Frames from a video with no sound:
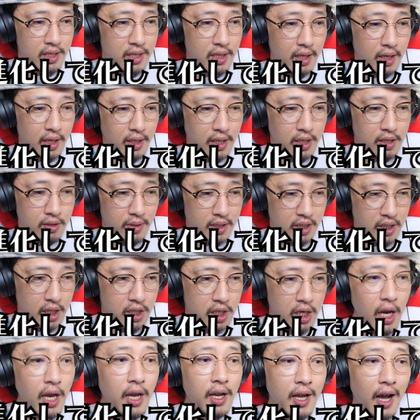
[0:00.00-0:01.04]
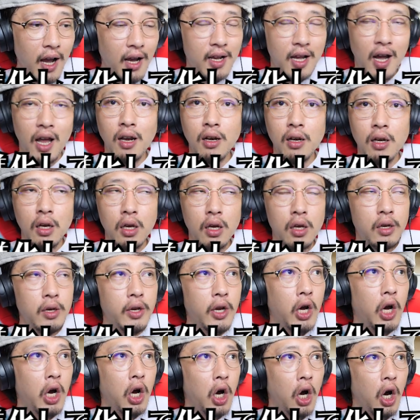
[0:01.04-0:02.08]
進化させました。進化完
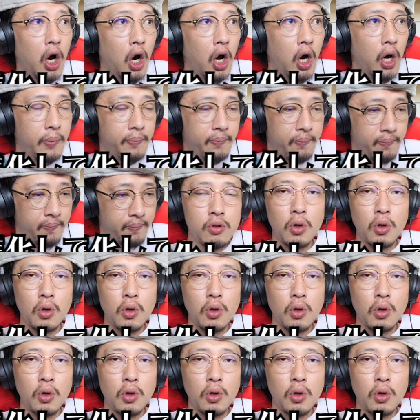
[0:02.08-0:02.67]
了。